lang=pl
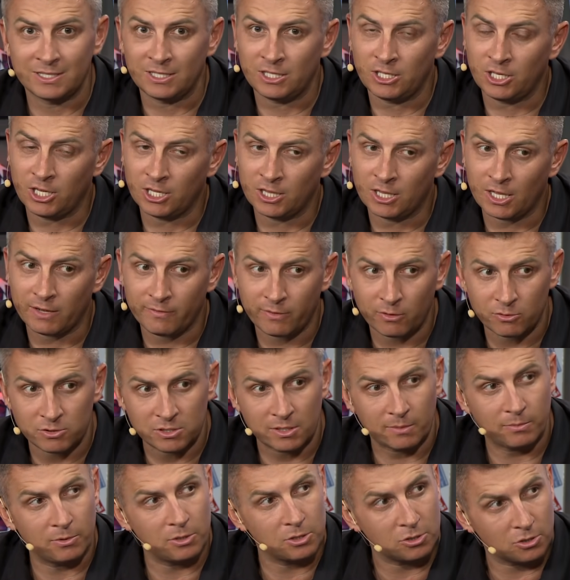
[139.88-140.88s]
nie dawał
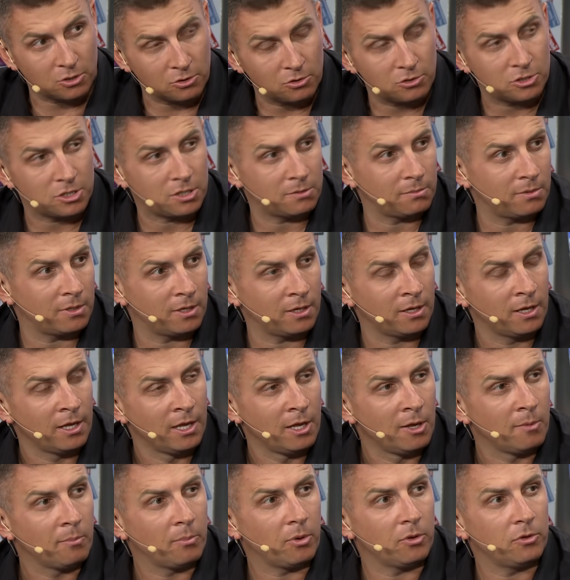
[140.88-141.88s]
za blisko do siebie
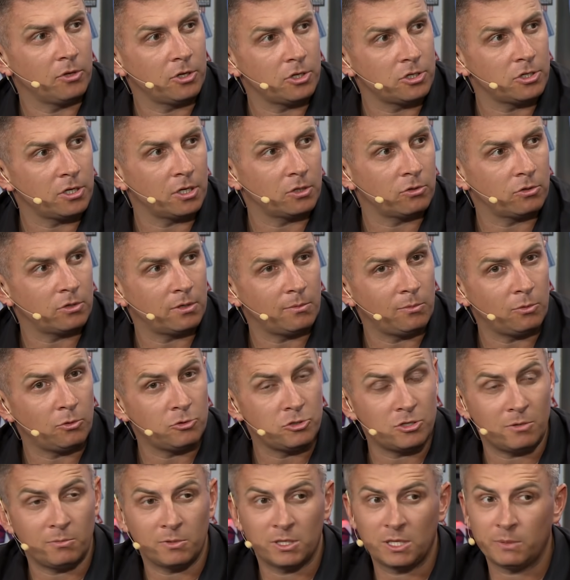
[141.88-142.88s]
podejść niektórym
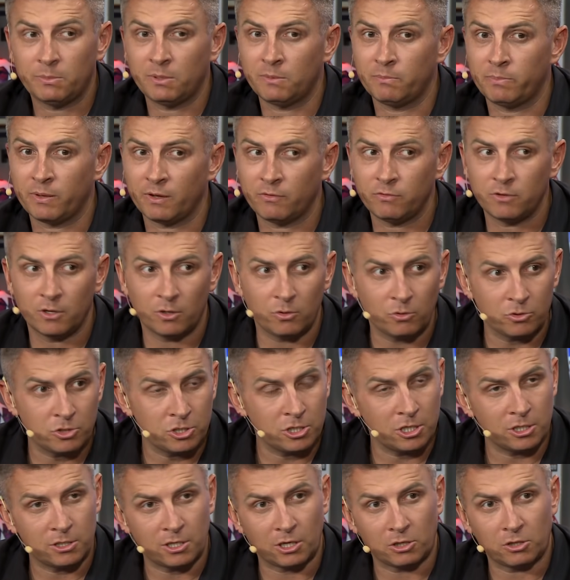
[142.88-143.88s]
ludziom, gdybym pewnych ludzi
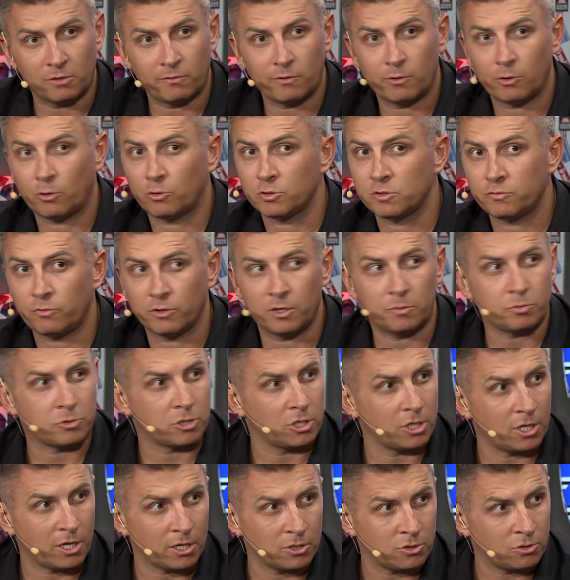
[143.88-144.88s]
nie traktował jako swoich
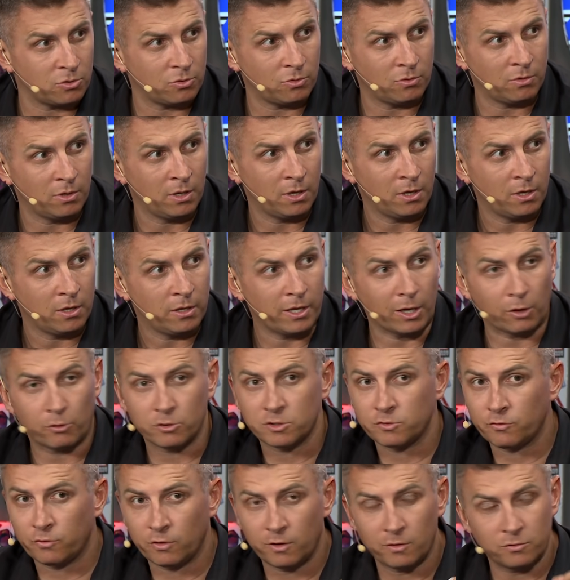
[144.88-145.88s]
przyjaciół, jako
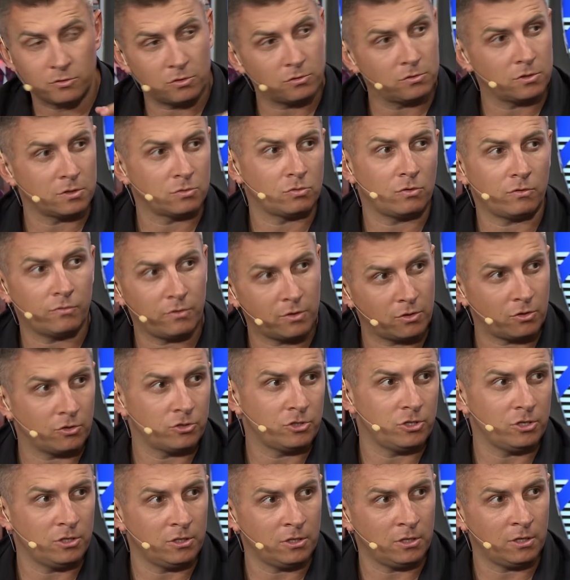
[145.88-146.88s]
swoje w cudzysłowie
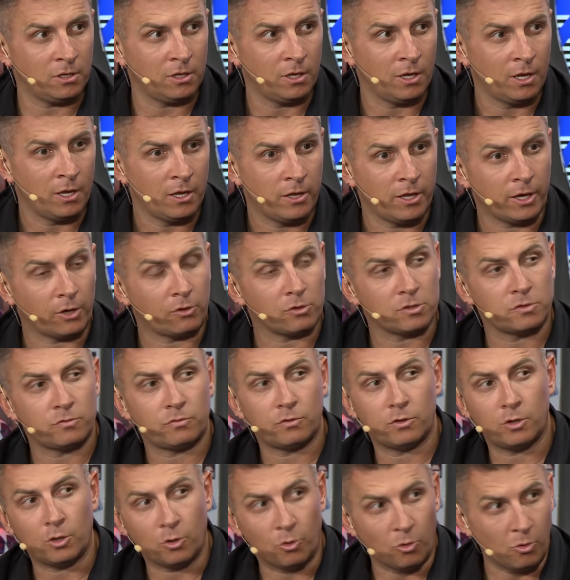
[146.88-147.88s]
rodziny, jako
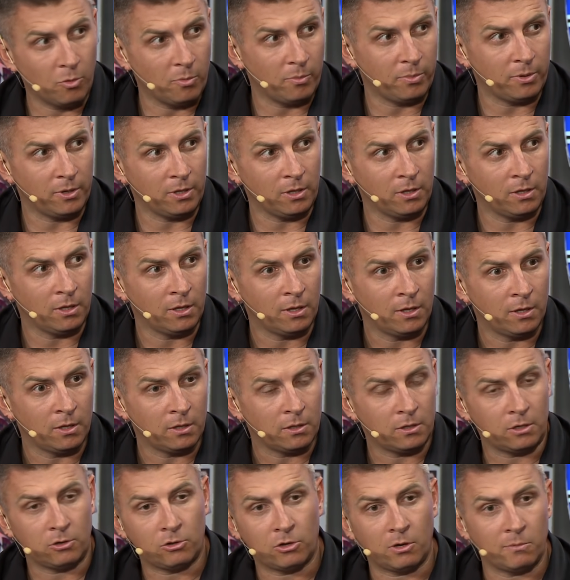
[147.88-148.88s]
swoich kumpli,
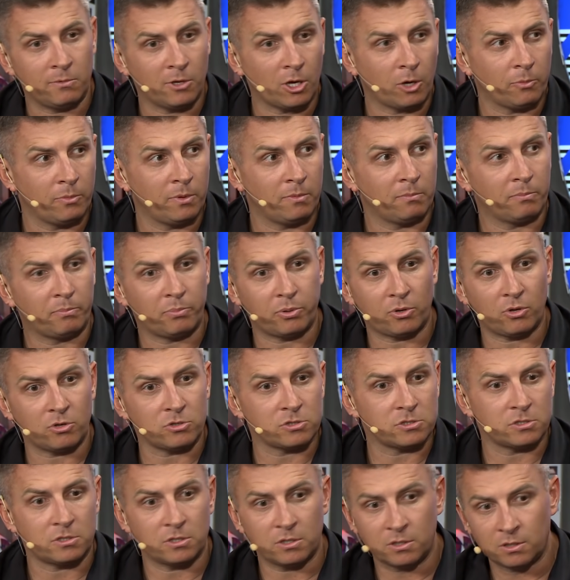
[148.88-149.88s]
tylko miałbym
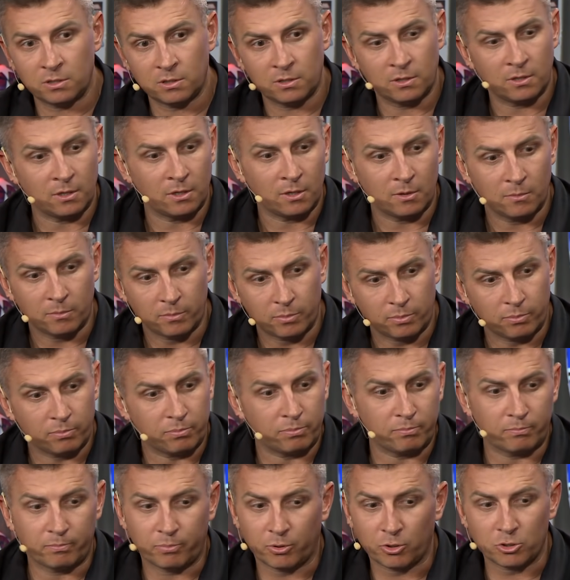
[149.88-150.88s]
prosty,
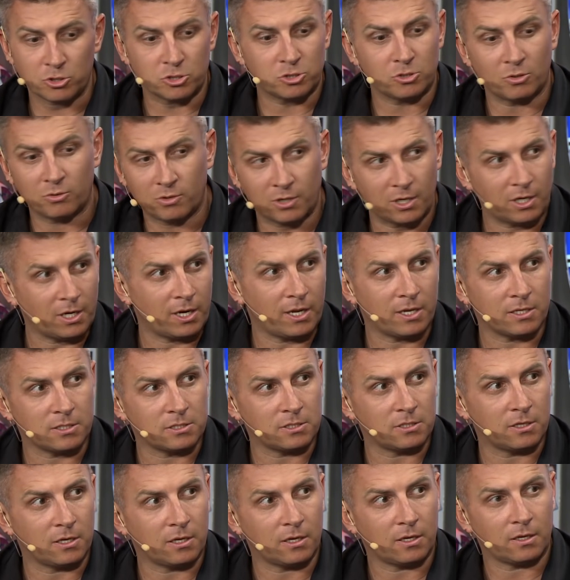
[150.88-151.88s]
prostą
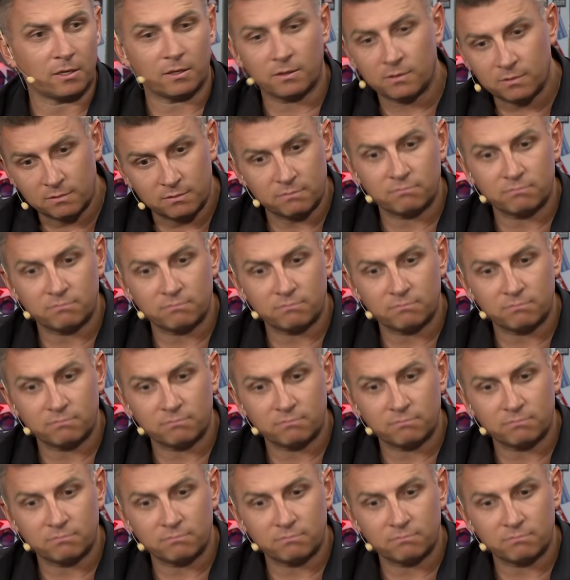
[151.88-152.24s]
relację